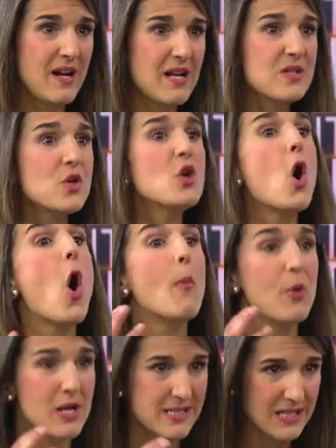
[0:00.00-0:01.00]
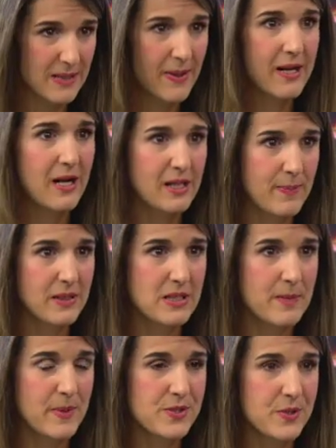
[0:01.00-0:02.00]
de la Nación o por el Sistema General de
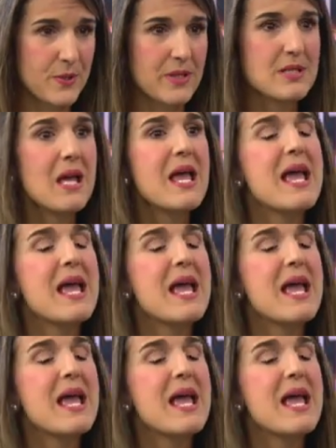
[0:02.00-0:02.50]
Participaciones.